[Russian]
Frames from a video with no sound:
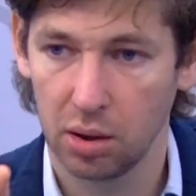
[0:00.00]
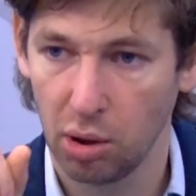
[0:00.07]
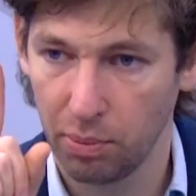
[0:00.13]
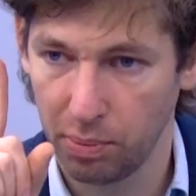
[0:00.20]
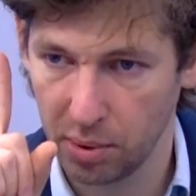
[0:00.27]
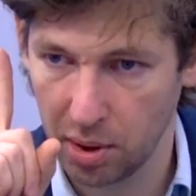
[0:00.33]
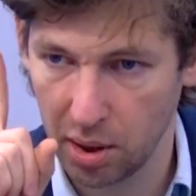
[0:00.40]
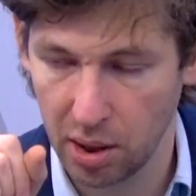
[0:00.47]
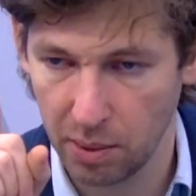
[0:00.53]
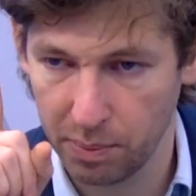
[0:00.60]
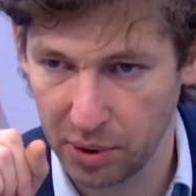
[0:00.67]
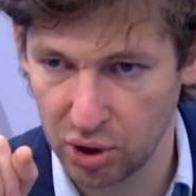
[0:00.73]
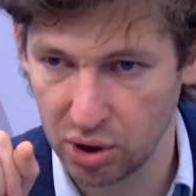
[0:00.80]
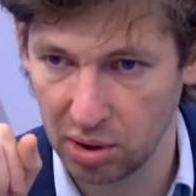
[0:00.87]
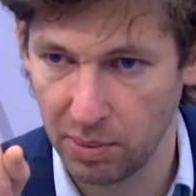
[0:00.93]
Но
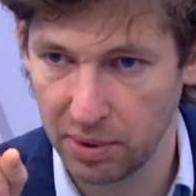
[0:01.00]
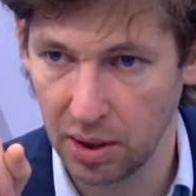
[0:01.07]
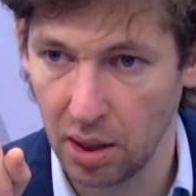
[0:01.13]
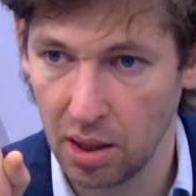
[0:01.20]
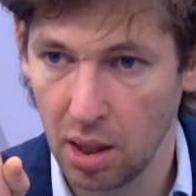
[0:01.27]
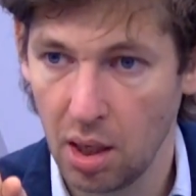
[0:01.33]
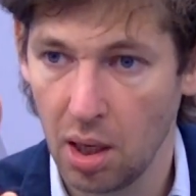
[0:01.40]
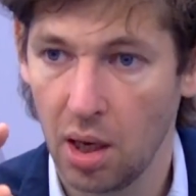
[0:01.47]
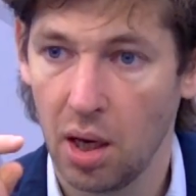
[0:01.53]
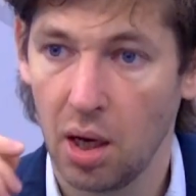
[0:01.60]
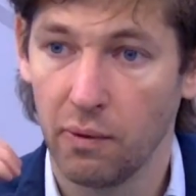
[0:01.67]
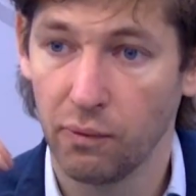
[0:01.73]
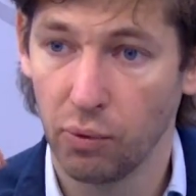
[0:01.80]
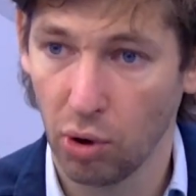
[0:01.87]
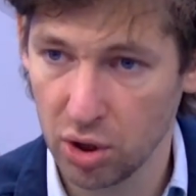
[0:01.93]
причина номер один.
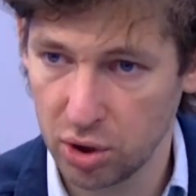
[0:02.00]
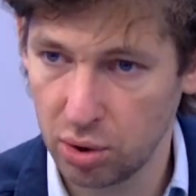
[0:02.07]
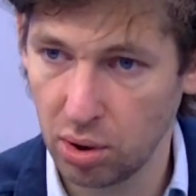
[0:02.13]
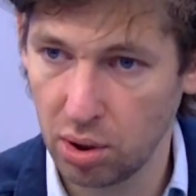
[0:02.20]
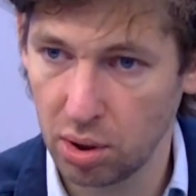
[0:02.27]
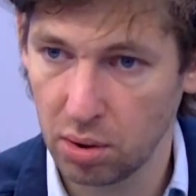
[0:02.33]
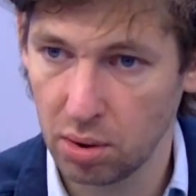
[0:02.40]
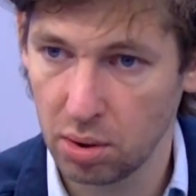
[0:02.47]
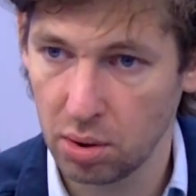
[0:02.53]
Воздух,